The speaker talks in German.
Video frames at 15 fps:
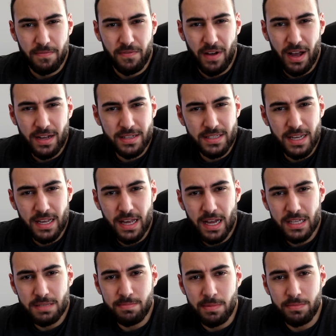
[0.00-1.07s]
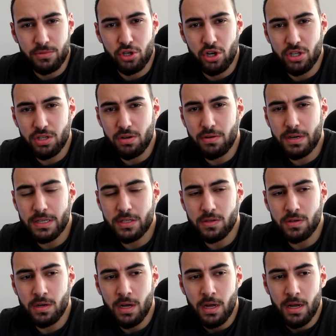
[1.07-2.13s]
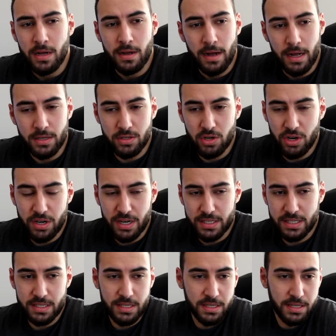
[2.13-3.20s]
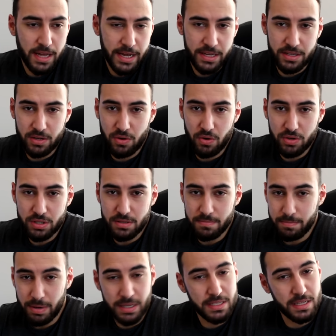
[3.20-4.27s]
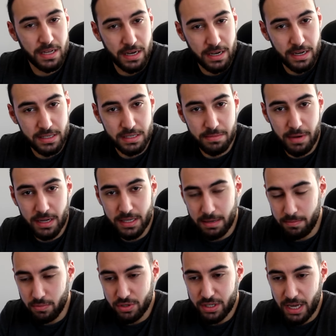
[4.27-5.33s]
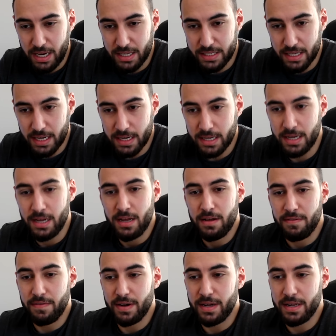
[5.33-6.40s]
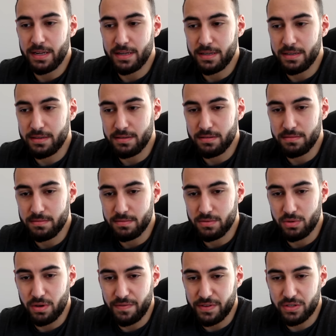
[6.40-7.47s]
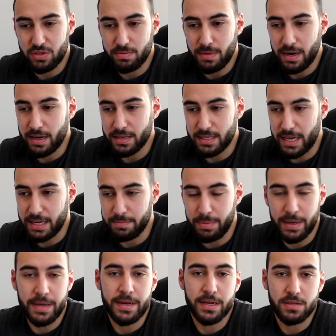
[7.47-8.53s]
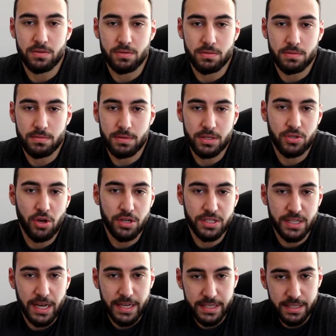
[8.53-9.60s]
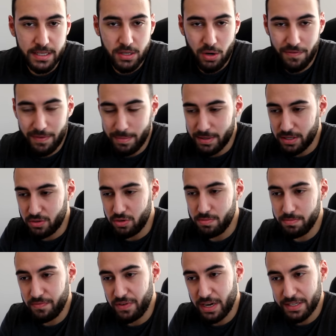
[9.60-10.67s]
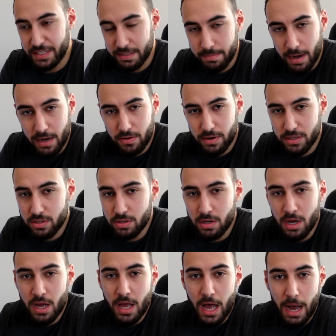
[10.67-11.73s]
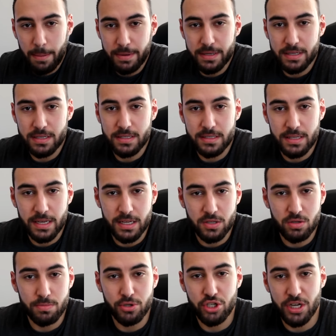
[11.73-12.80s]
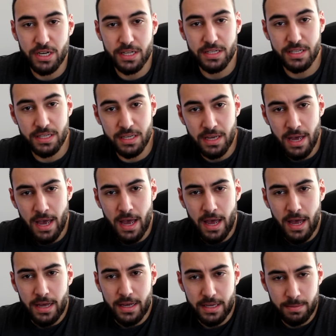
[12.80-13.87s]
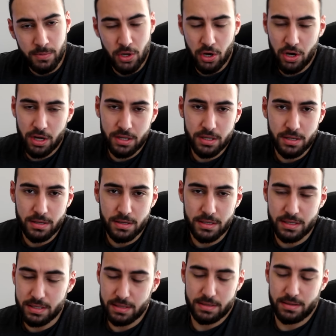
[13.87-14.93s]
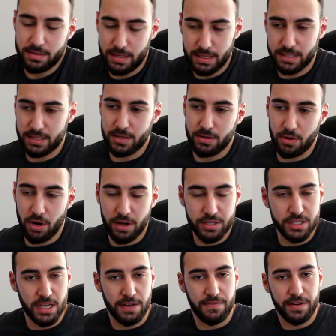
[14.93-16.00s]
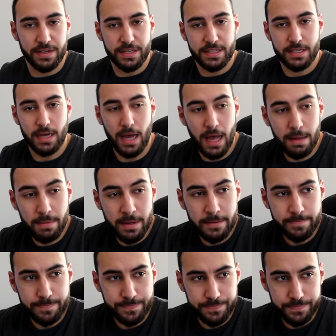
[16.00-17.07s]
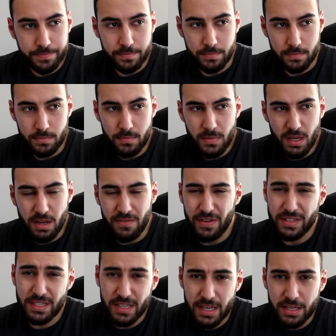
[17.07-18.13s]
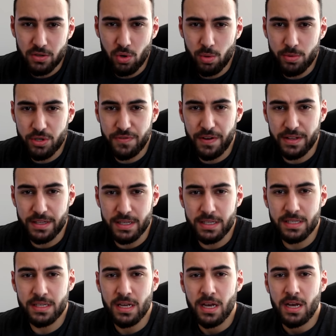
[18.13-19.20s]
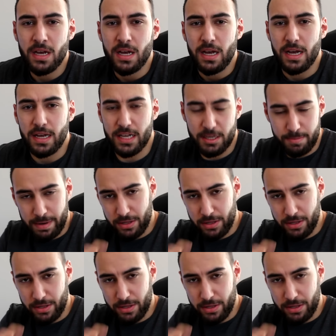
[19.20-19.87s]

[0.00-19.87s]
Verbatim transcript: Wagen zerkratzt mit einem Schlüssel oder so. Also Leute, das sind echt die größten Bastarde, die das gemacht haben, muss ich ehrlich sagen, weil so etwas zu machen, ist echt behindert so. Das gehört sich echt nicht, auch wenn man die Typen vielleicht nicht mag oder so, aber Dinge zu beschädigen, die ihm gehören, ist, das gehört sich einfach nicht. Aber was ich echt komisch fand ist, äh, ich